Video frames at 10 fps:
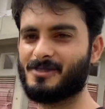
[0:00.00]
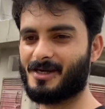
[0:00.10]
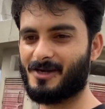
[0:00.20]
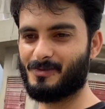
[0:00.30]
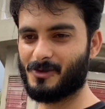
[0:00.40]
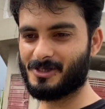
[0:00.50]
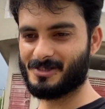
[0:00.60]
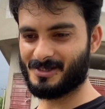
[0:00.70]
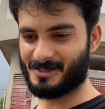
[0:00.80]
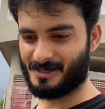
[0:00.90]
निकालो बोतल
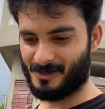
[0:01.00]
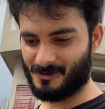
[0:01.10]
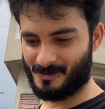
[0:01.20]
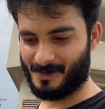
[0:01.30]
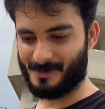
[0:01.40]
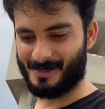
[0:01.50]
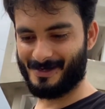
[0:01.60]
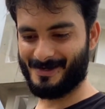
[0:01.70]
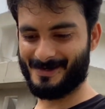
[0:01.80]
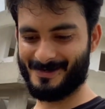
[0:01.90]
से निकालो
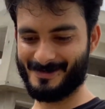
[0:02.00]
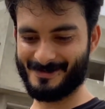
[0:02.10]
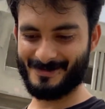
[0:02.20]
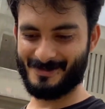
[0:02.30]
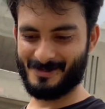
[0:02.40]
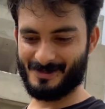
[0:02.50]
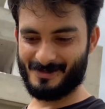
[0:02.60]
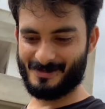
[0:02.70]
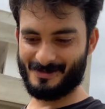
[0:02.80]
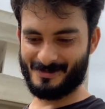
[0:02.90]
निकाल देना
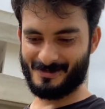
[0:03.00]
मेरा